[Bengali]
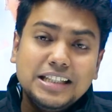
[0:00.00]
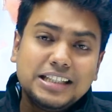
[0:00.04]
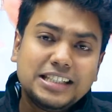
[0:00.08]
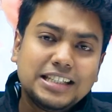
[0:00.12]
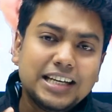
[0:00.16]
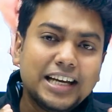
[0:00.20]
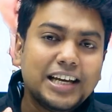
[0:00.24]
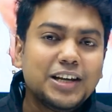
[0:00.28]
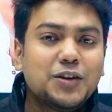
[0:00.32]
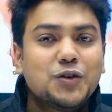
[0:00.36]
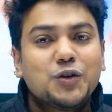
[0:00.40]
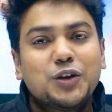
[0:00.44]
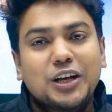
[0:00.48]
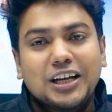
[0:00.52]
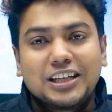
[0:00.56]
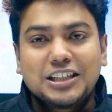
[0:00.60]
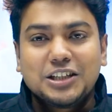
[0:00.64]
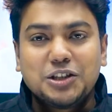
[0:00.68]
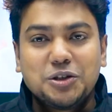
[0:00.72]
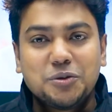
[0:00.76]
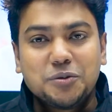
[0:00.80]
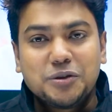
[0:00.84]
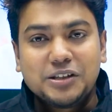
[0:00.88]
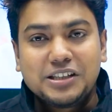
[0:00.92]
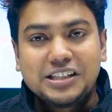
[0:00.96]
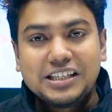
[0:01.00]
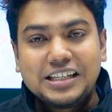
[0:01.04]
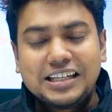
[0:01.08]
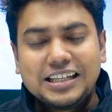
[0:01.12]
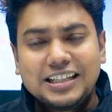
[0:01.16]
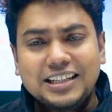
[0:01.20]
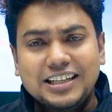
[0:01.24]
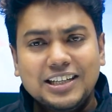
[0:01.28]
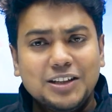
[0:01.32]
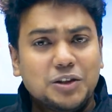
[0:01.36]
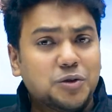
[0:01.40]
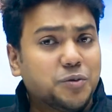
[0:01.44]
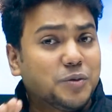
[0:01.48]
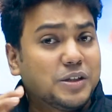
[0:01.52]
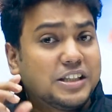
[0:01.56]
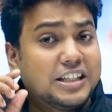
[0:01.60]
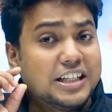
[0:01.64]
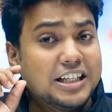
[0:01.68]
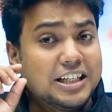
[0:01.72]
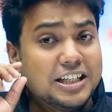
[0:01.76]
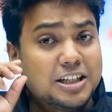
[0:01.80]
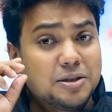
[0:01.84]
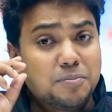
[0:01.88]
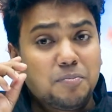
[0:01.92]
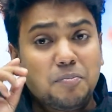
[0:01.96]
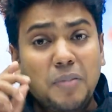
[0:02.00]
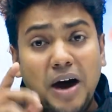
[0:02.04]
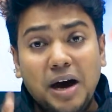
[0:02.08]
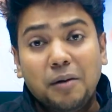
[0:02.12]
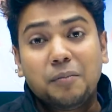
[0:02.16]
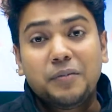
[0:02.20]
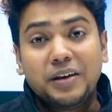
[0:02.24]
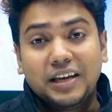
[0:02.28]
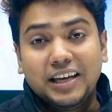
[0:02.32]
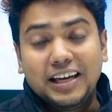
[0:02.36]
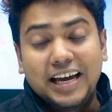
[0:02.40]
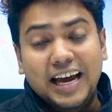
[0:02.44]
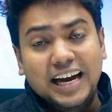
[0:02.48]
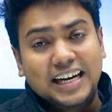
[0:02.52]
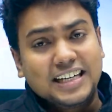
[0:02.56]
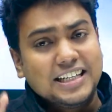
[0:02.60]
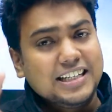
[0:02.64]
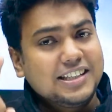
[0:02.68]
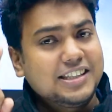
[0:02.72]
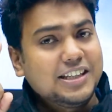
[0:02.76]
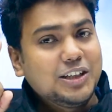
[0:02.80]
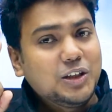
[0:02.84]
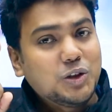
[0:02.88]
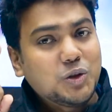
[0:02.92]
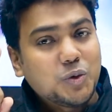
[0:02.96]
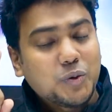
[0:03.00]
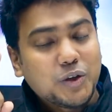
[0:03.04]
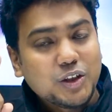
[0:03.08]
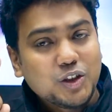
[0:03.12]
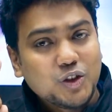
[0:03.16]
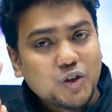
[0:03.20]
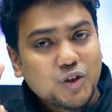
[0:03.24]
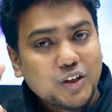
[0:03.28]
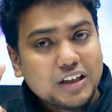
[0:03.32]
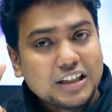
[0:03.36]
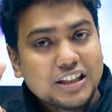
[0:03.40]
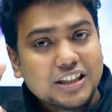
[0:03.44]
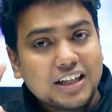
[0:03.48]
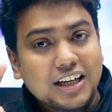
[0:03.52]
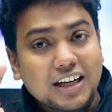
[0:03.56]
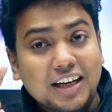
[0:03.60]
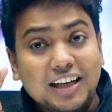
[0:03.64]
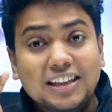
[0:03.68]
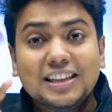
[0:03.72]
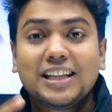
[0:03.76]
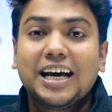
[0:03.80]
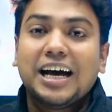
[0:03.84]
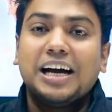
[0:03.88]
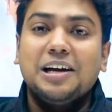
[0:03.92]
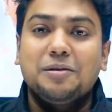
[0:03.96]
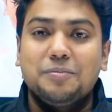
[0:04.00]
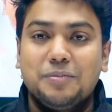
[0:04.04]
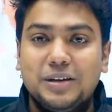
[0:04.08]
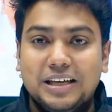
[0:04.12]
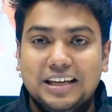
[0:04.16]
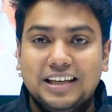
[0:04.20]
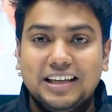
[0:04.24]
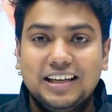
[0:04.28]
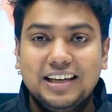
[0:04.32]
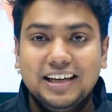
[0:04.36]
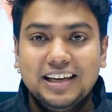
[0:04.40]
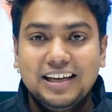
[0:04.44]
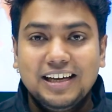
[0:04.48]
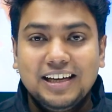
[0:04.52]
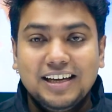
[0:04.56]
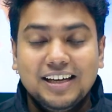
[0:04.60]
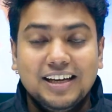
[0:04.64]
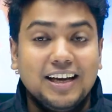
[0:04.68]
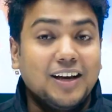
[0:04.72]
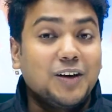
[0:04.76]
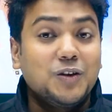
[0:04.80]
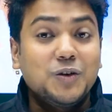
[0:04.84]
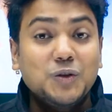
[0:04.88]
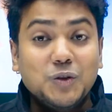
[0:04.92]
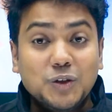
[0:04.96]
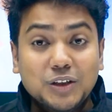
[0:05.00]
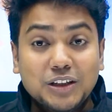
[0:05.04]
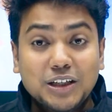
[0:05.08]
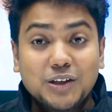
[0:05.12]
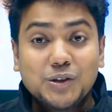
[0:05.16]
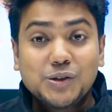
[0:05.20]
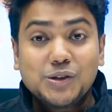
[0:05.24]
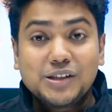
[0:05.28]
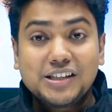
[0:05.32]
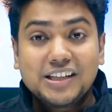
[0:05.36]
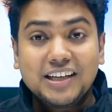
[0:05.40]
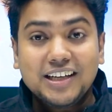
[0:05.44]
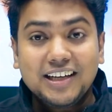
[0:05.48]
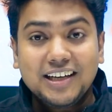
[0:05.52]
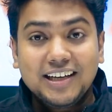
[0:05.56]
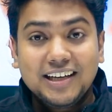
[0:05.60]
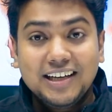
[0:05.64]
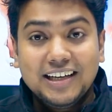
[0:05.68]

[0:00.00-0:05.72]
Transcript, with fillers: যেই কোনো একটা ইউনিভার্সিটিতে তুমি সিট পাবেই একটা সিট তোমার জন্য ইনশাল্লাহ থাকবেই এখন কথা হচ্ছে